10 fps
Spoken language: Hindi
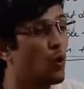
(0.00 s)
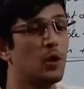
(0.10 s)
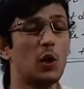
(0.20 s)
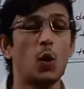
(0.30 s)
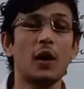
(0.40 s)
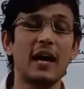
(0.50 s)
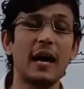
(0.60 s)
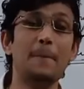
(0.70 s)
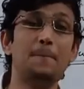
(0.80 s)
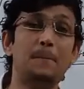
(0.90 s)
ओनली कौन कर रहा
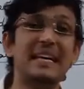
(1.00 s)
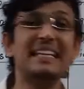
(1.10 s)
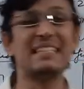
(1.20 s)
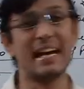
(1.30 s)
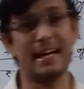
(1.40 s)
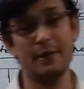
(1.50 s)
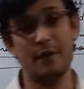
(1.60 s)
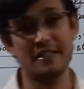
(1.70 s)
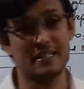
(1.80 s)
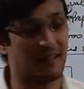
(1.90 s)
है पी सेक्रीफाइस कर